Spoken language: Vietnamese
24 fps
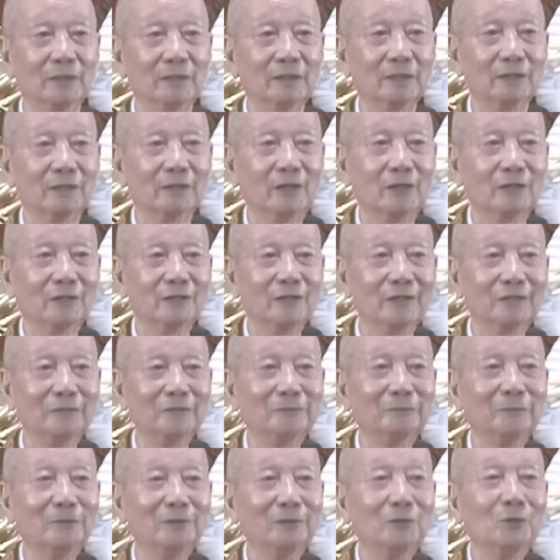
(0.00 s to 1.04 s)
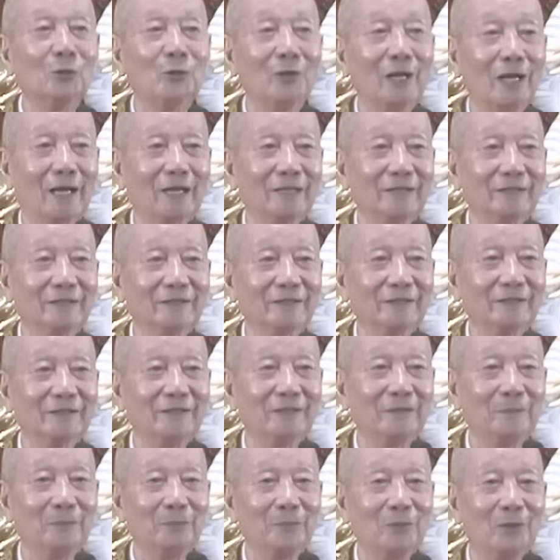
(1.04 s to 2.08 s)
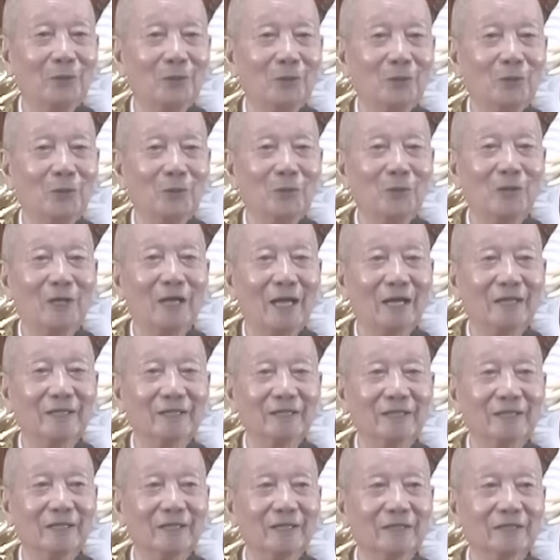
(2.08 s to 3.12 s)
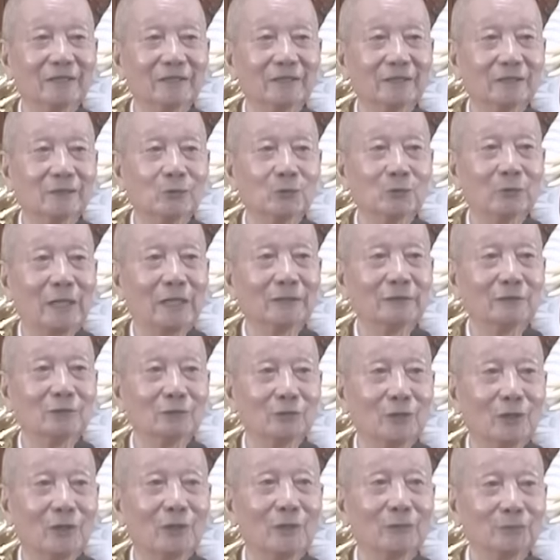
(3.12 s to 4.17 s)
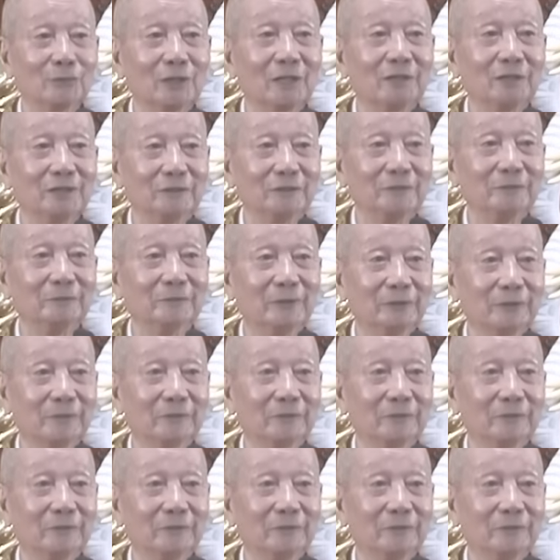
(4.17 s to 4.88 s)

cho nên mình lùi lại lùi lại để cái cú đánh của nó không tới mình